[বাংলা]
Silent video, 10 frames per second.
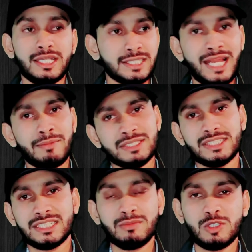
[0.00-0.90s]
তাহলে আমাদের
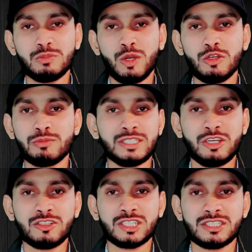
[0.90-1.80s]
দেশের মানুষ বড় লোক বেশি
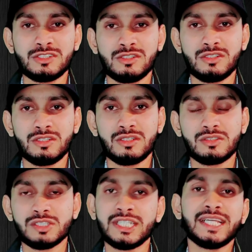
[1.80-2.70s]
হওয়ার কথা ছিল
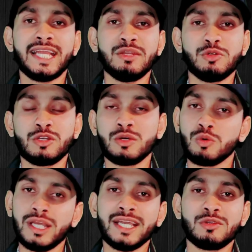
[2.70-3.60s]
তো সেটা কেন হইলো না
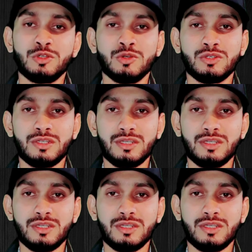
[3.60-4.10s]
ওরা কেন হইলো